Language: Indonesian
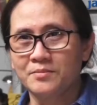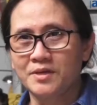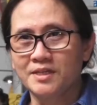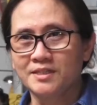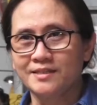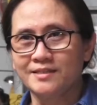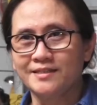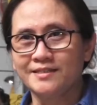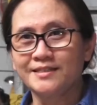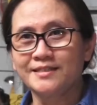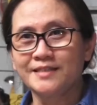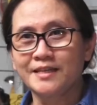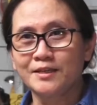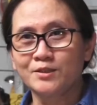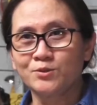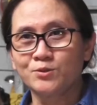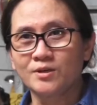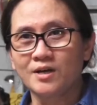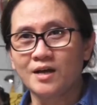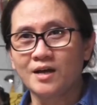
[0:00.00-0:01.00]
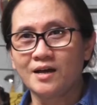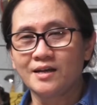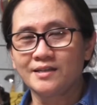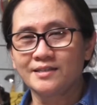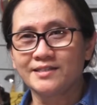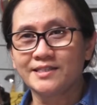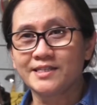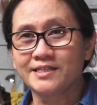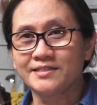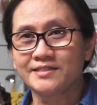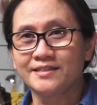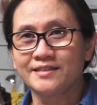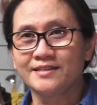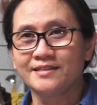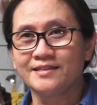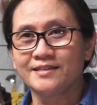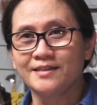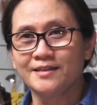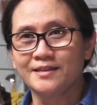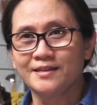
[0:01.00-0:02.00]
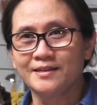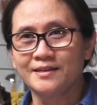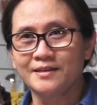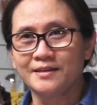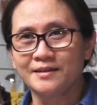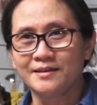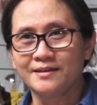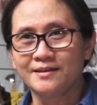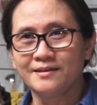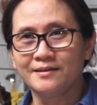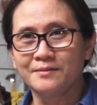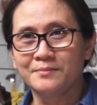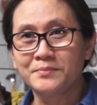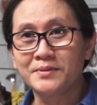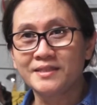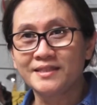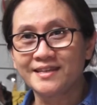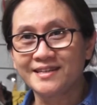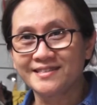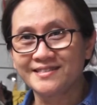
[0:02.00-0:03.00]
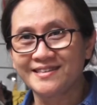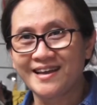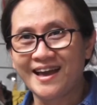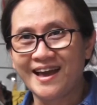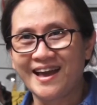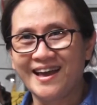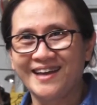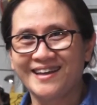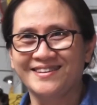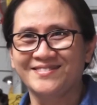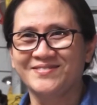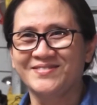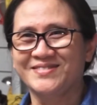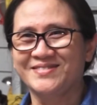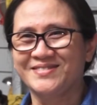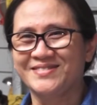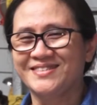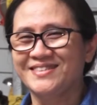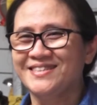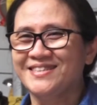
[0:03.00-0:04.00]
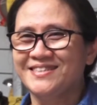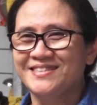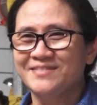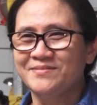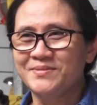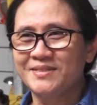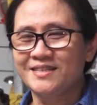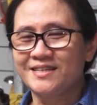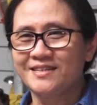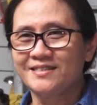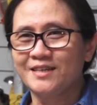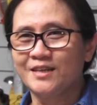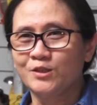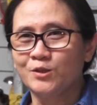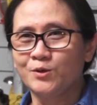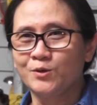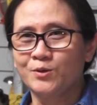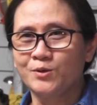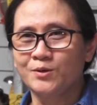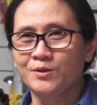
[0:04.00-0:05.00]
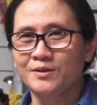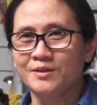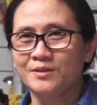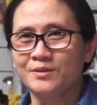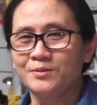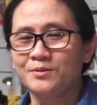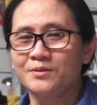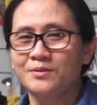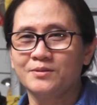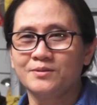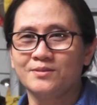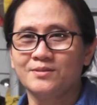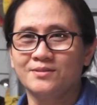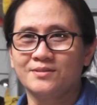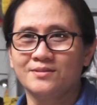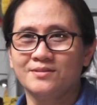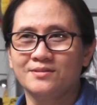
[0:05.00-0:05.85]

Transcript: biasanya sih saya suka searching di Pinterest ya hmm, Pinterest atau itu terus